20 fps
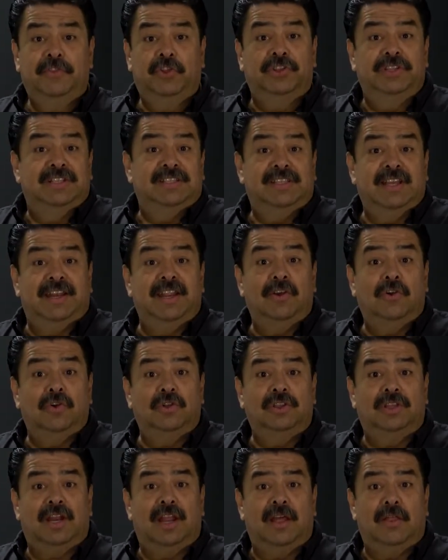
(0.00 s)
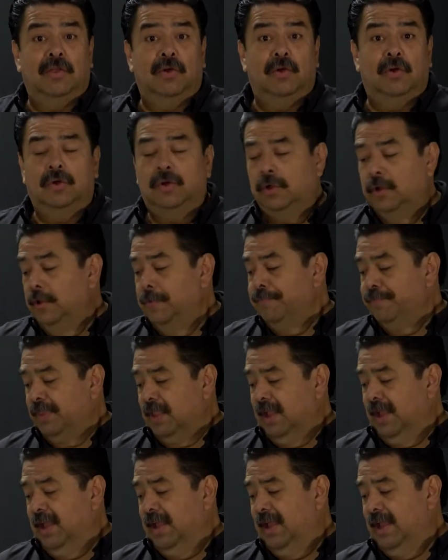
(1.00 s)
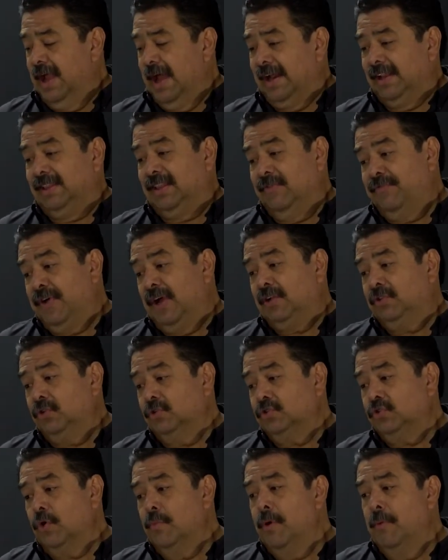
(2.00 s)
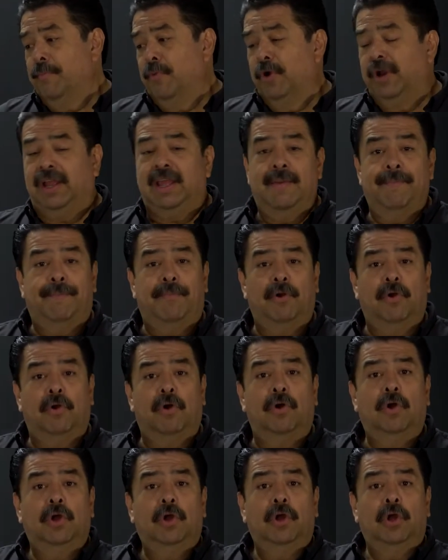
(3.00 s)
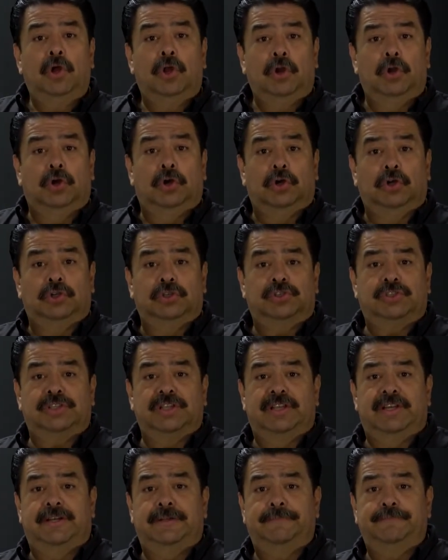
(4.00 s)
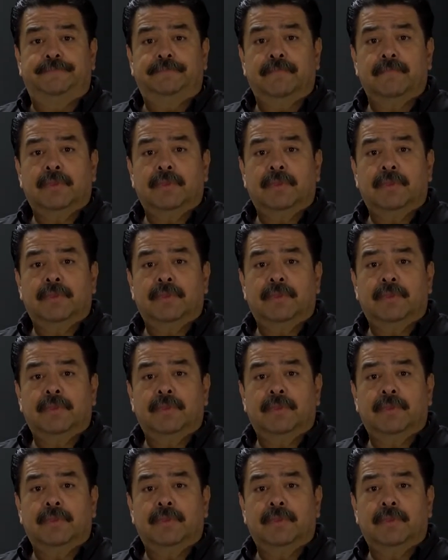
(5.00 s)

donde se han encontrado eh, artefactos como por ejemplo los, eh,